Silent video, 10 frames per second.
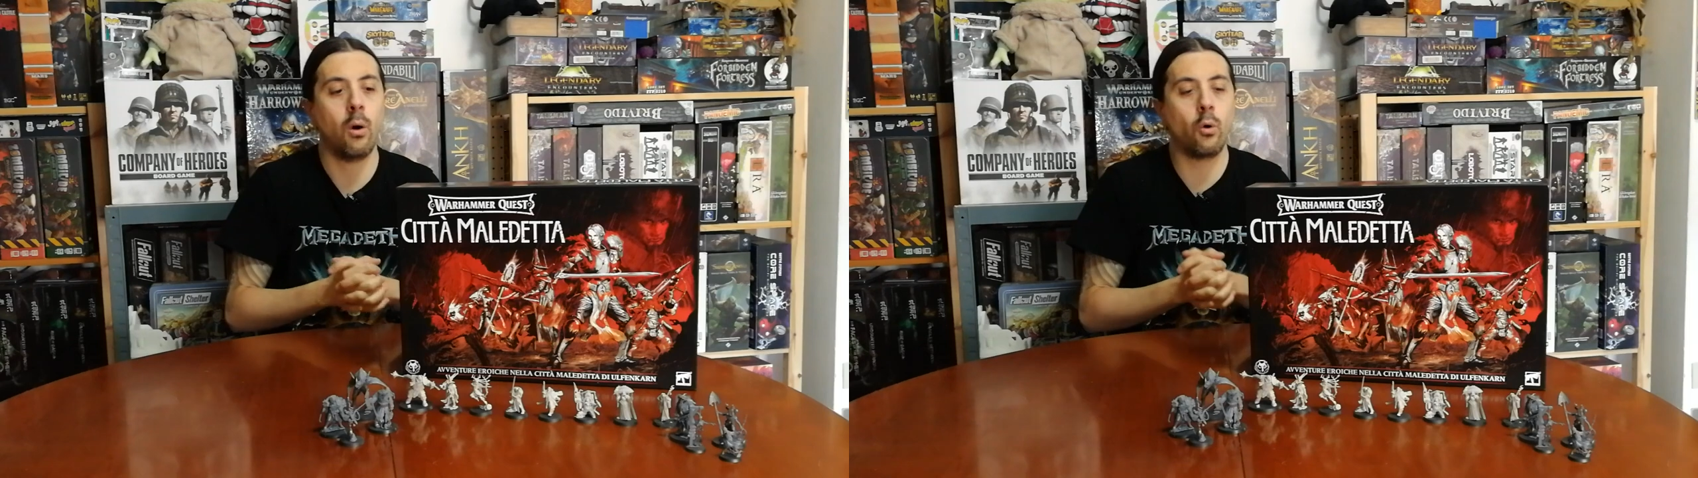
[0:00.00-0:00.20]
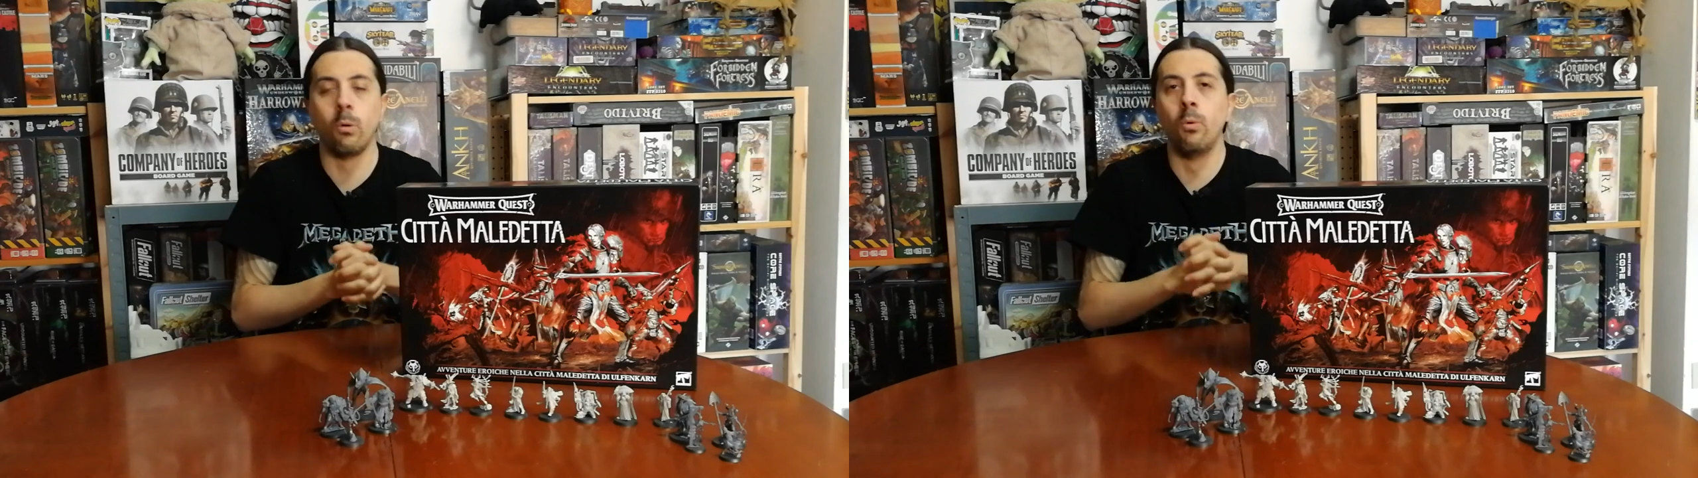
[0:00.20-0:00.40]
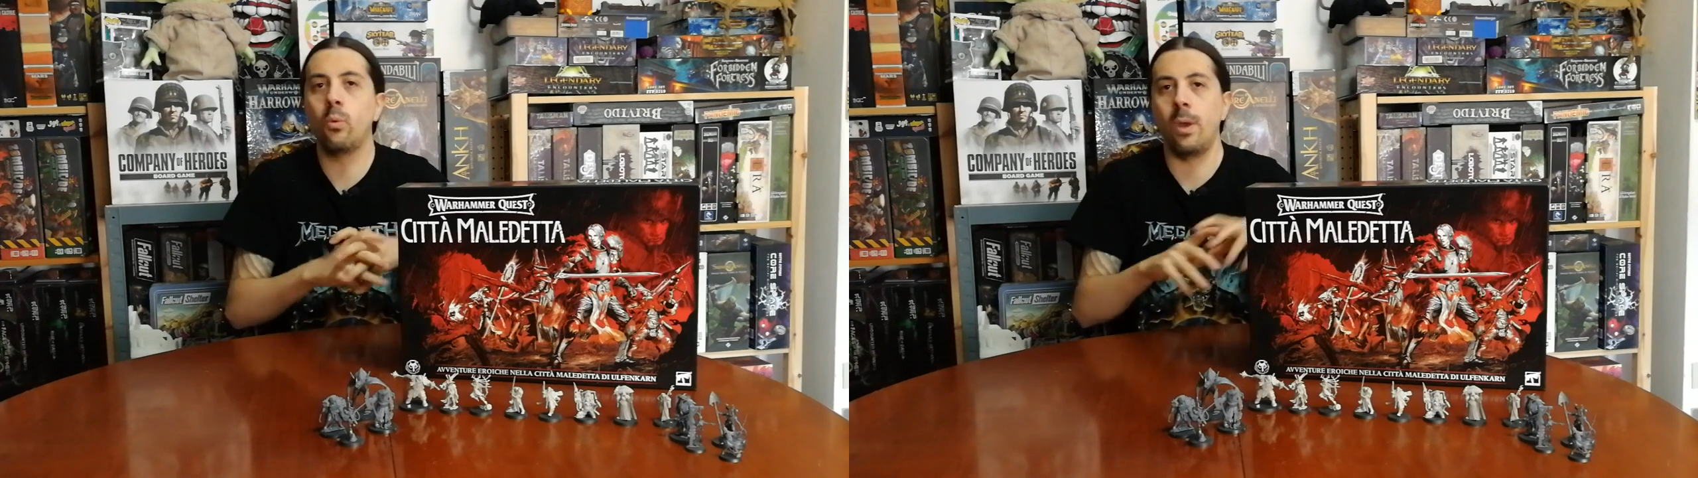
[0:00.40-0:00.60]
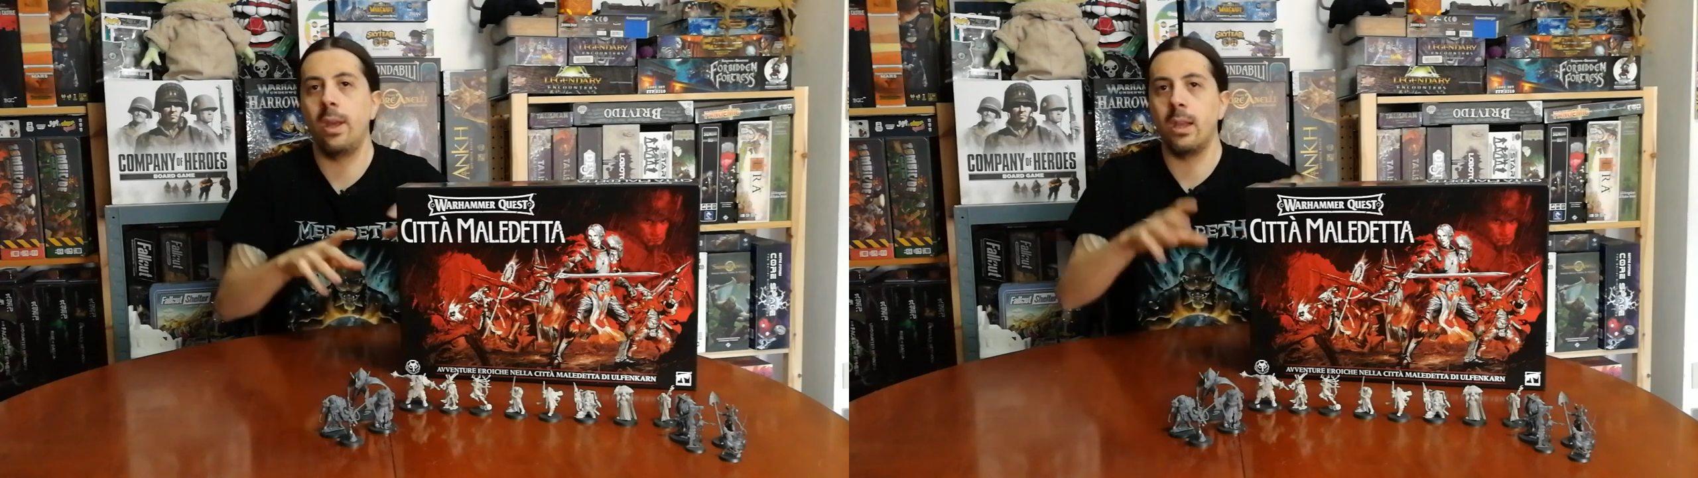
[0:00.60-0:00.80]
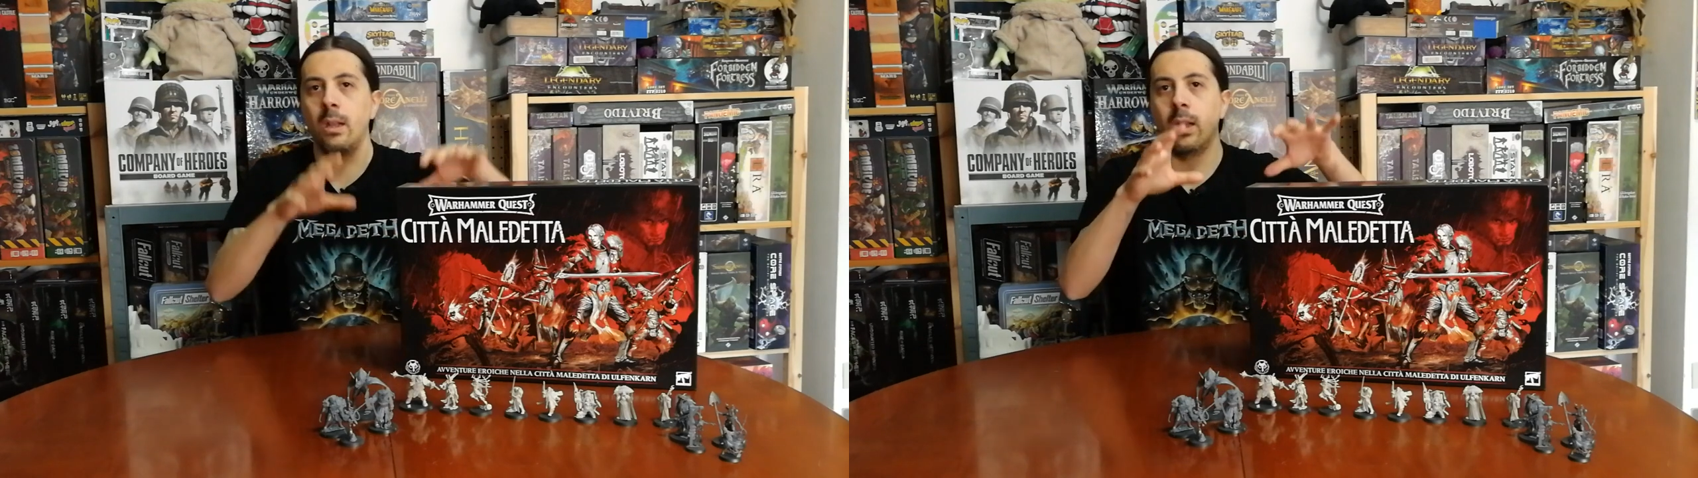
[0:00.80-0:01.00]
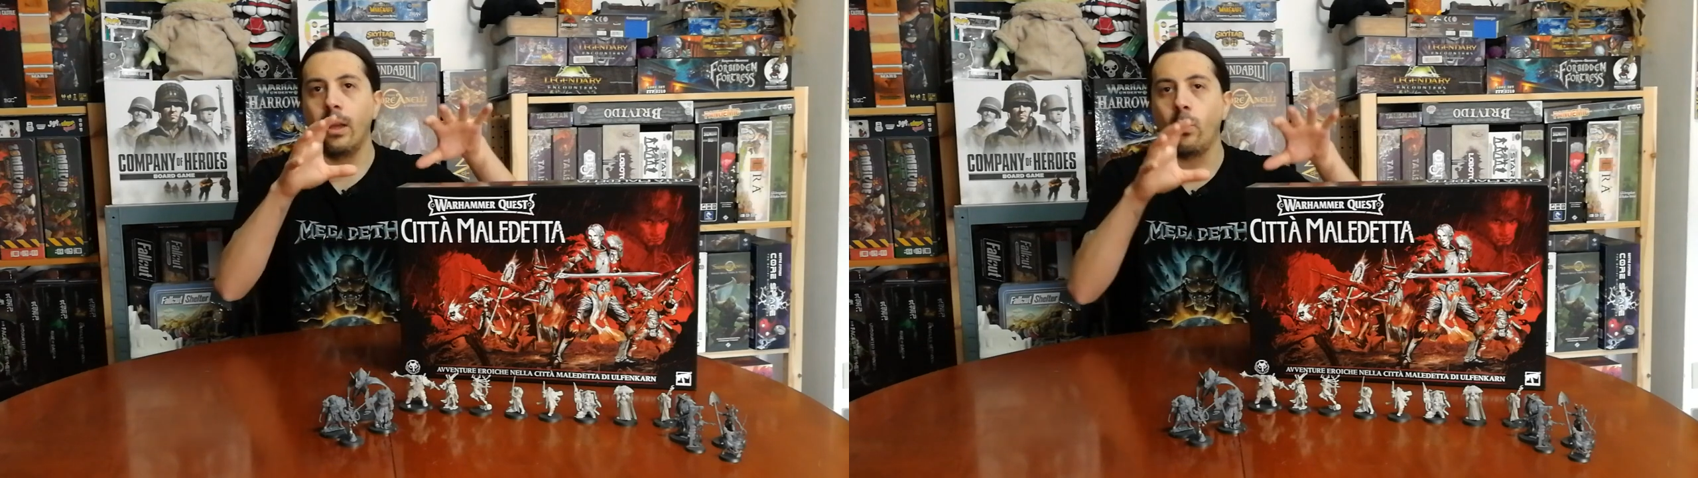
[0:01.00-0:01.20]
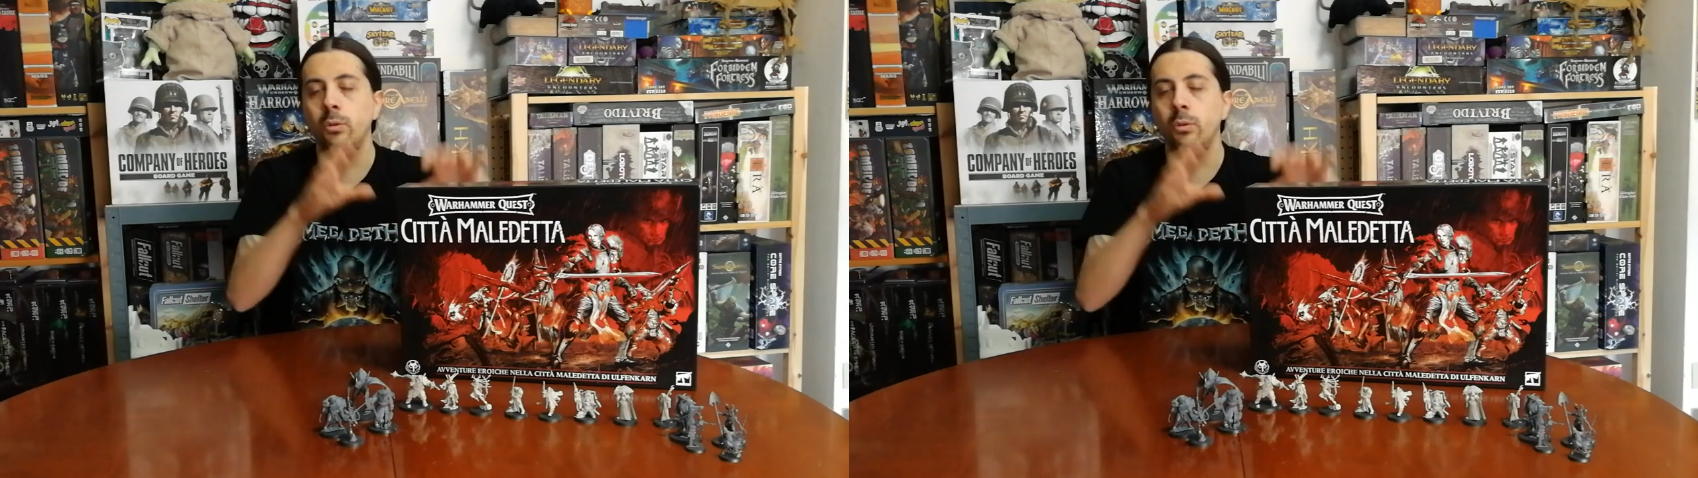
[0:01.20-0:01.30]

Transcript: o comunque il